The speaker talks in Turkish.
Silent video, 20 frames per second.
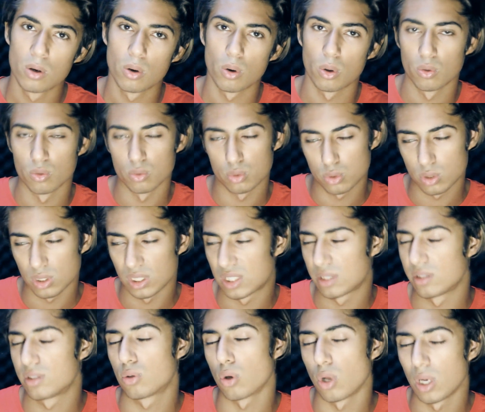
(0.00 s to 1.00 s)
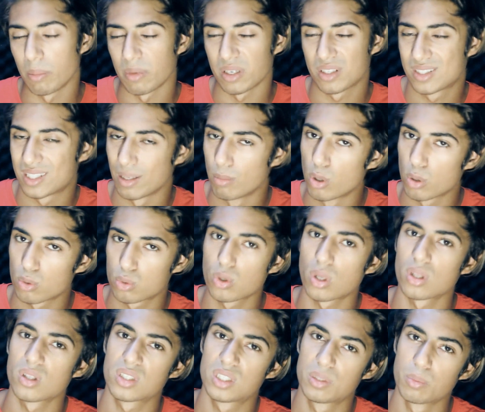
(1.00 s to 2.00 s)
Onu işte söylemek istemiyorum
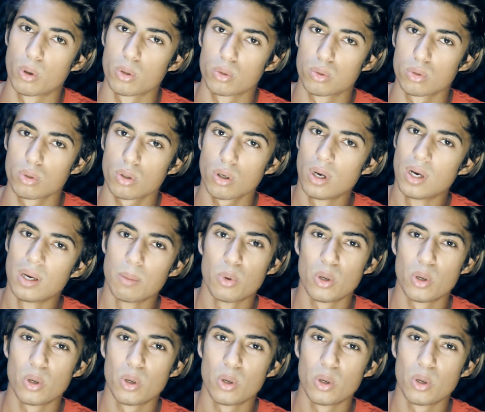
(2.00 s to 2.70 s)
şu anda kim olduğunu.